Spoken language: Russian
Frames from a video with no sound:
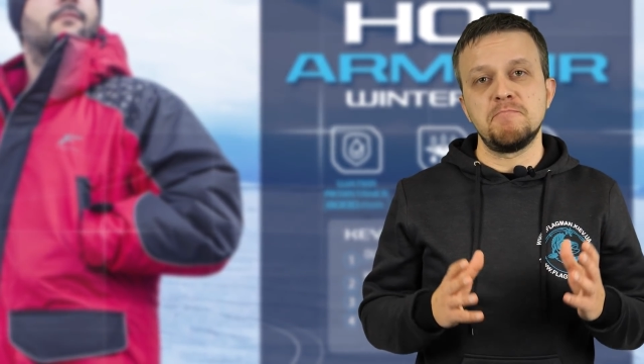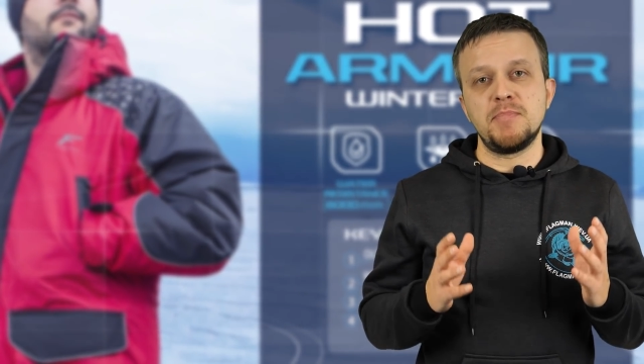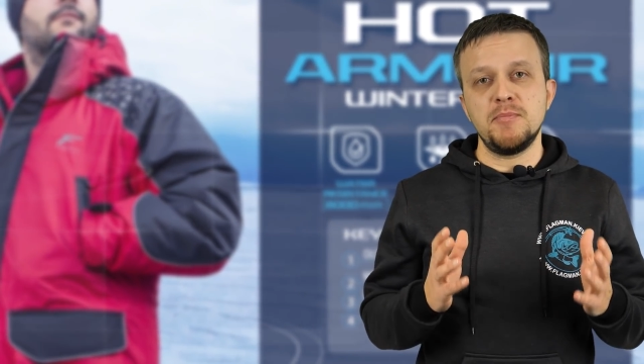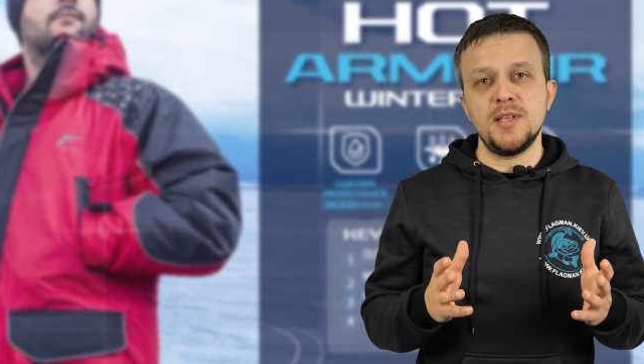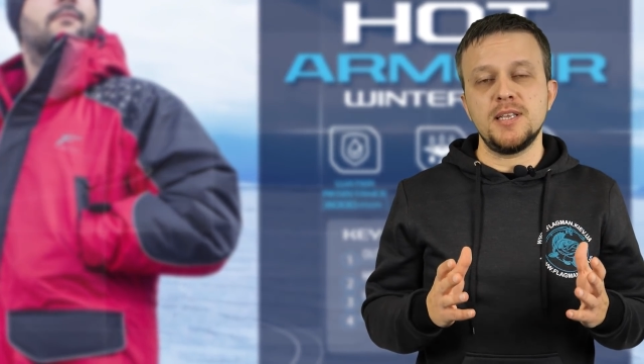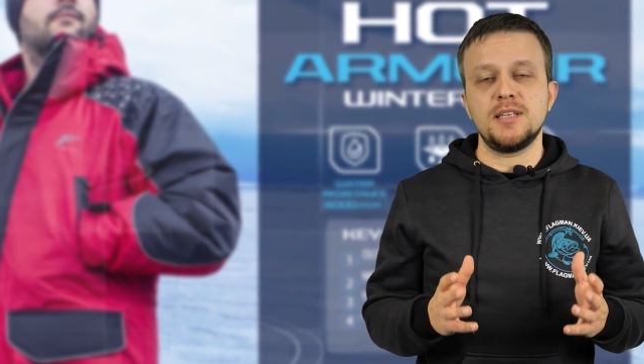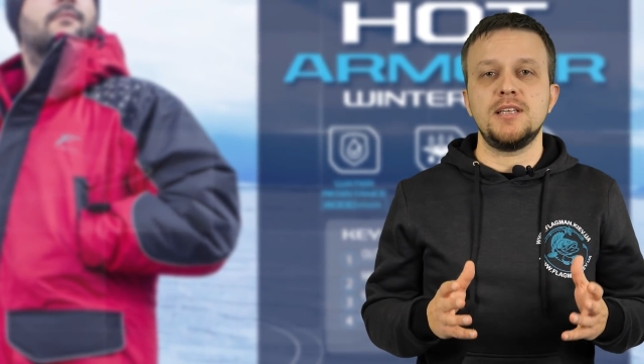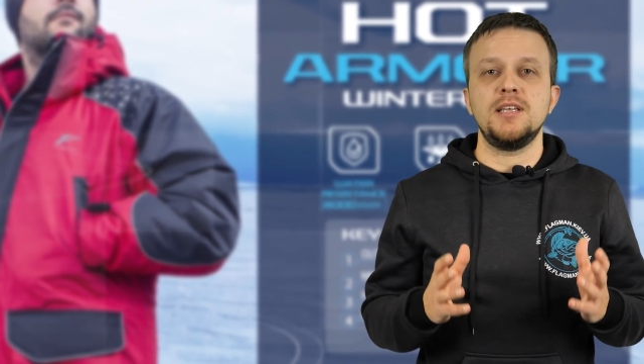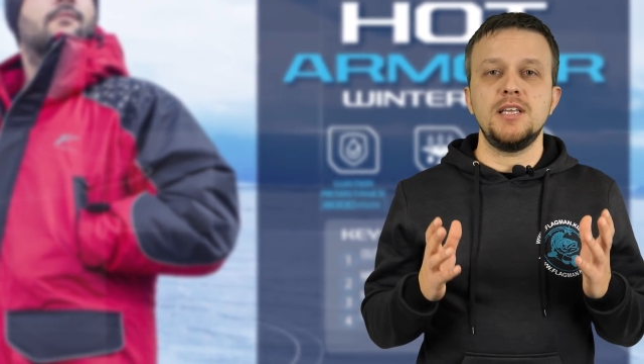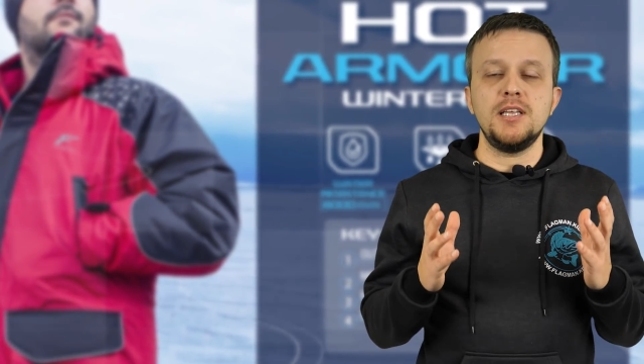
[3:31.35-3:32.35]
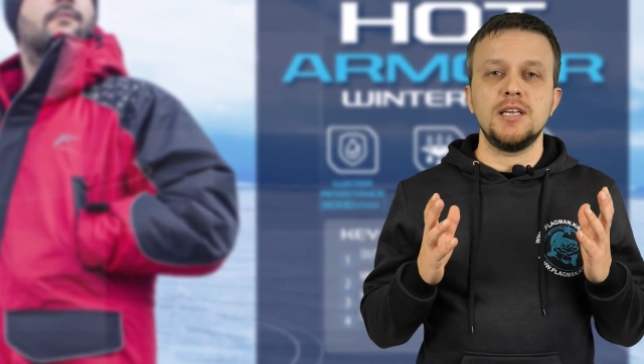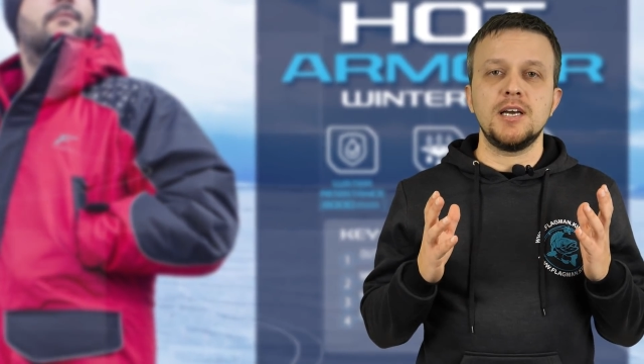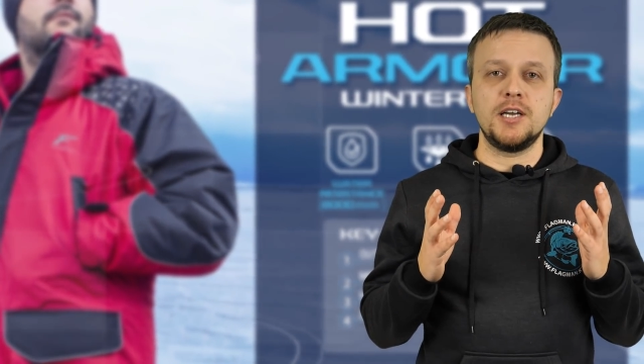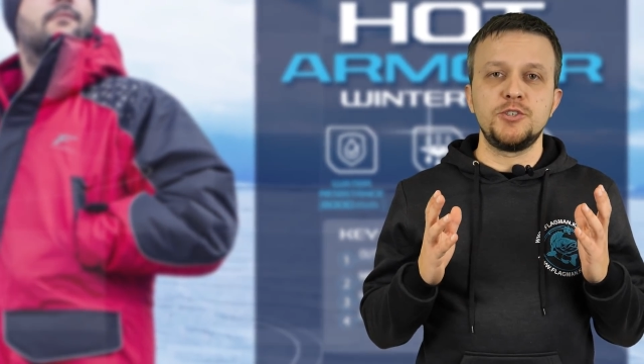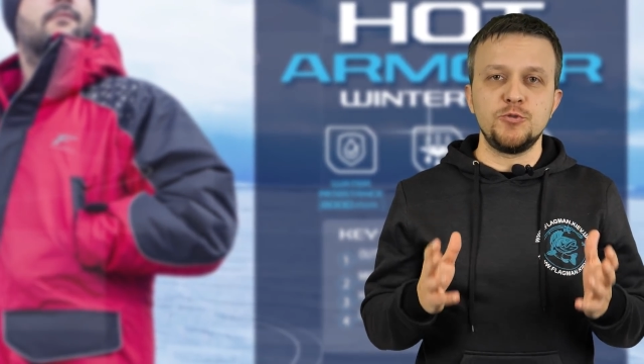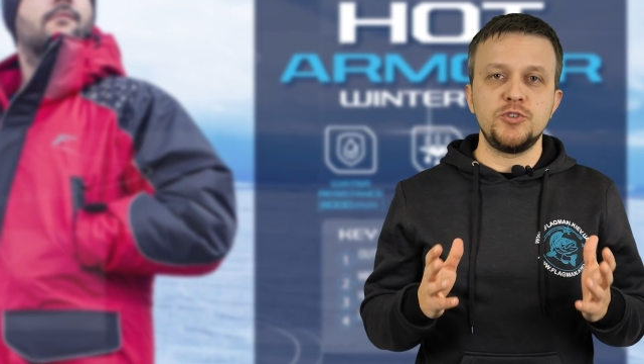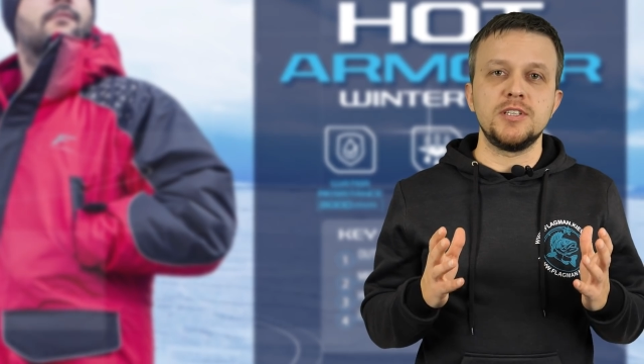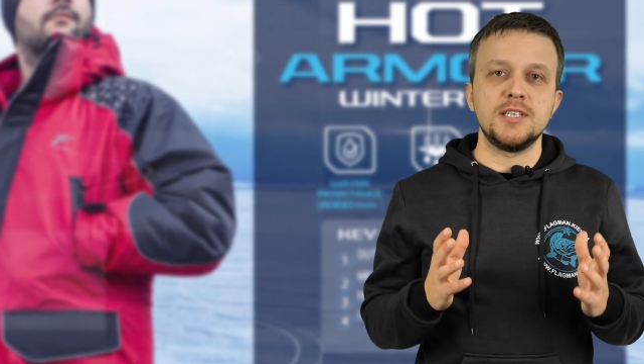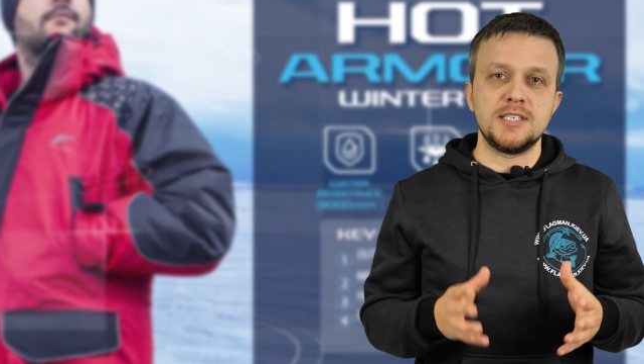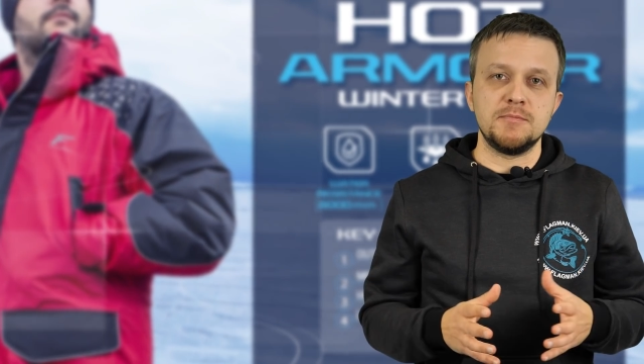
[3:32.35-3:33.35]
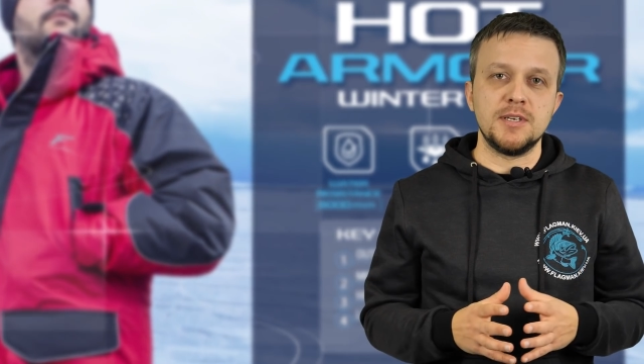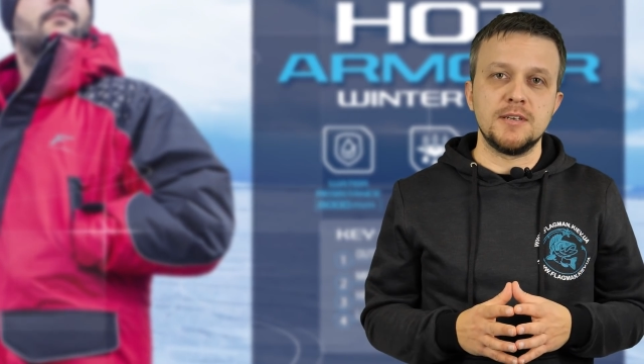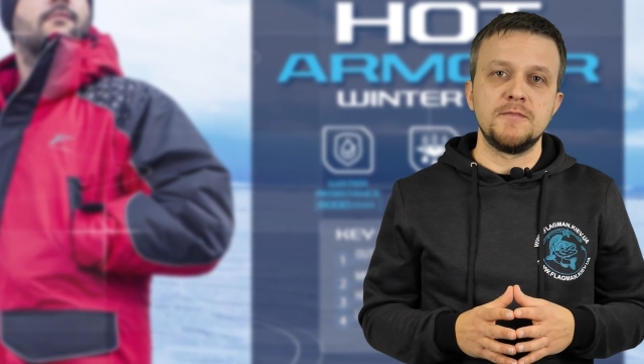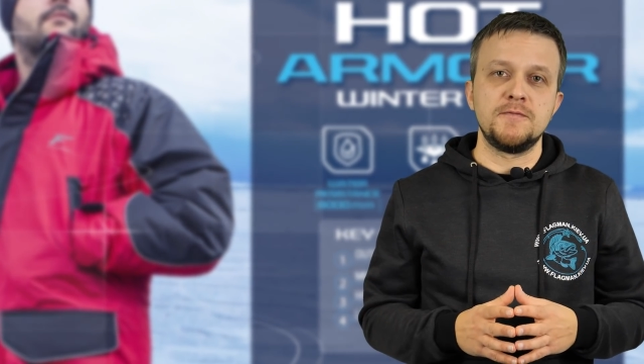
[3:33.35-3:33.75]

померить и ощутить на себе